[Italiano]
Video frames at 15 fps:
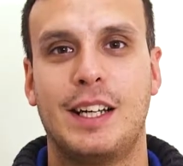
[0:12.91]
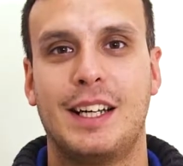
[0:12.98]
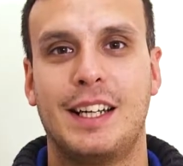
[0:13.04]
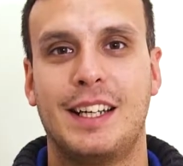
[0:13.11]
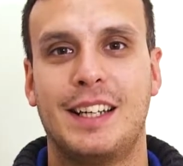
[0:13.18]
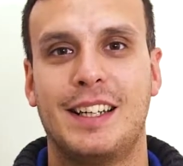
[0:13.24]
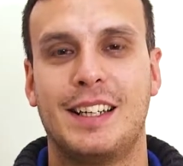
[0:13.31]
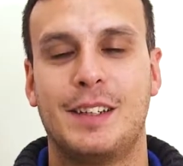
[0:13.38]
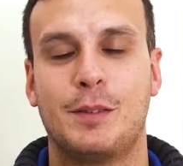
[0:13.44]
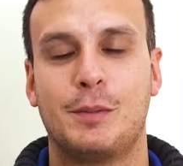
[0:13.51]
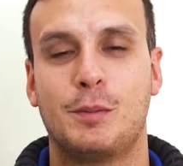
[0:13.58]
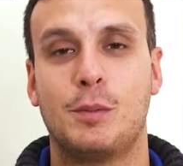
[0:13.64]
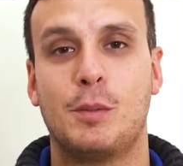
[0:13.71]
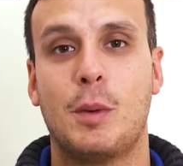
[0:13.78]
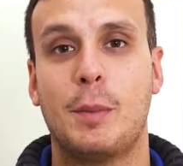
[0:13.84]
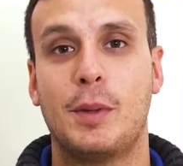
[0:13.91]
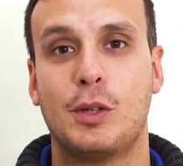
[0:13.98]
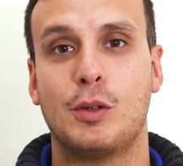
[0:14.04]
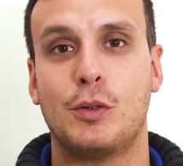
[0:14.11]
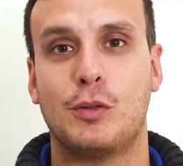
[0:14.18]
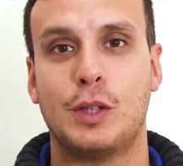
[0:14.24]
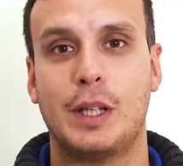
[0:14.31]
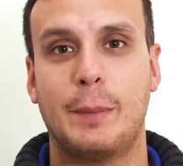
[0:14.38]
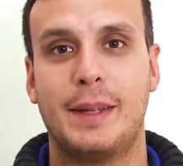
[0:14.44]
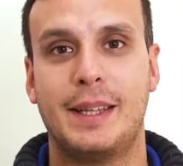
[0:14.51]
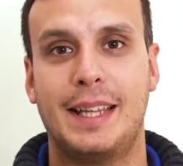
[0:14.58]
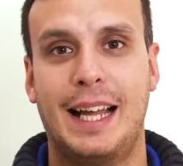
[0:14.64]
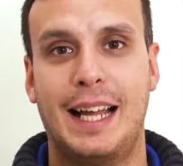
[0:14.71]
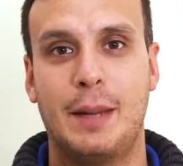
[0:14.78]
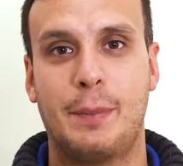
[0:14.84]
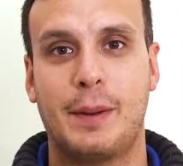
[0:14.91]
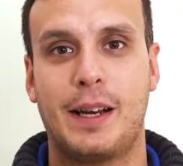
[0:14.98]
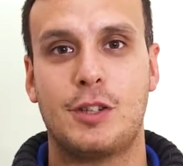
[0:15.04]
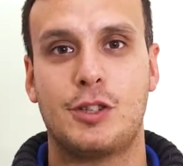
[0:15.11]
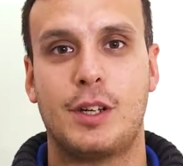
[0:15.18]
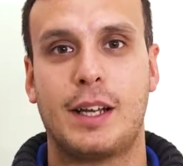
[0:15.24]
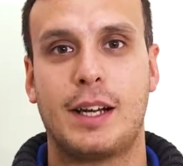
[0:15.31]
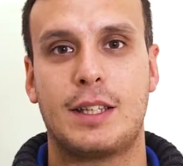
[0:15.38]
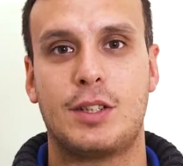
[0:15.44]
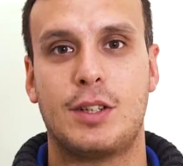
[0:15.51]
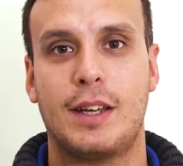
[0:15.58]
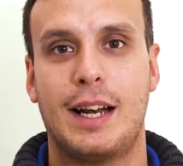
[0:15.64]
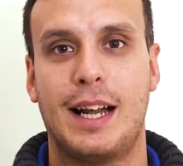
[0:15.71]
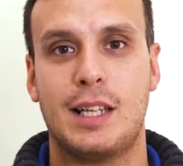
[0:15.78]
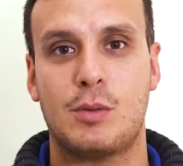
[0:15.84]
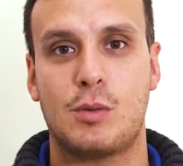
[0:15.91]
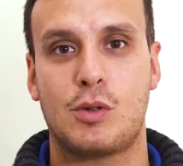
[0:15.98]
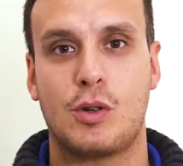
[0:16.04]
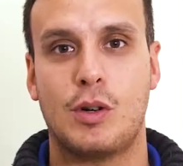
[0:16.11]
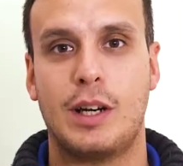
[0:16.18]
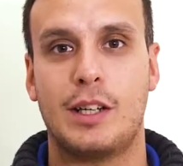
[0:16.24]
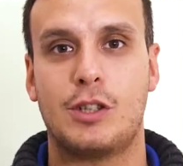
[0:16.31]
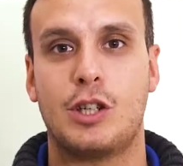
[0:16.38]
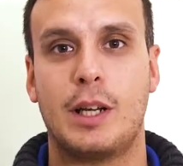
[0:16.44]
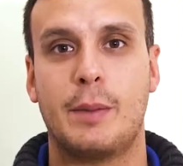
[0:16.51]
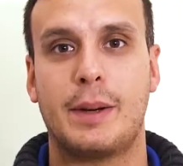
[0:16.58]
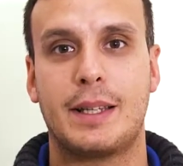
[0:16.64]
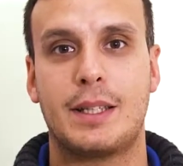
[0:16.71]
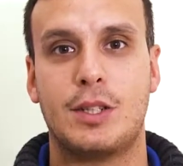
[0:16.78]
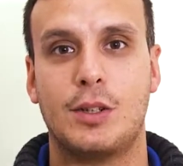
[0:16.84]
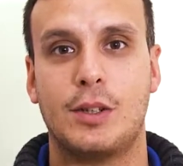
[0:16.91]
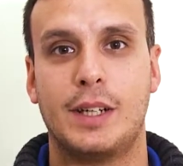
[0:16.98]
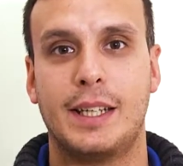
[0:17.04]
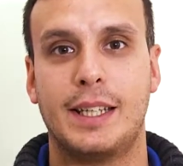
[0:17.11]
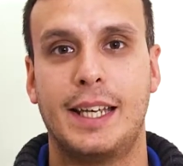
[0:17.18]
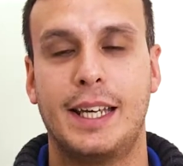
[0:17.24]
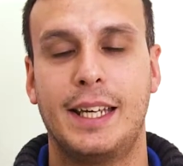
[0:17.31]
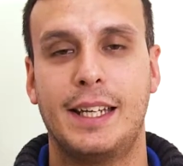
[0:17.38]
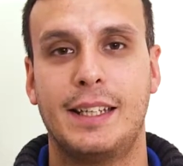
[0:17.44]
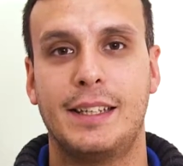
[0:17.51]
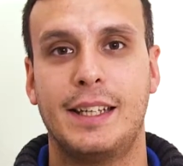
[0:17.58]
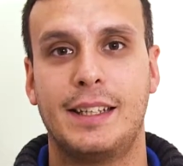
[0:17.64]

un momento fondamentale per la generazione Erasmus con la celebrazione dei,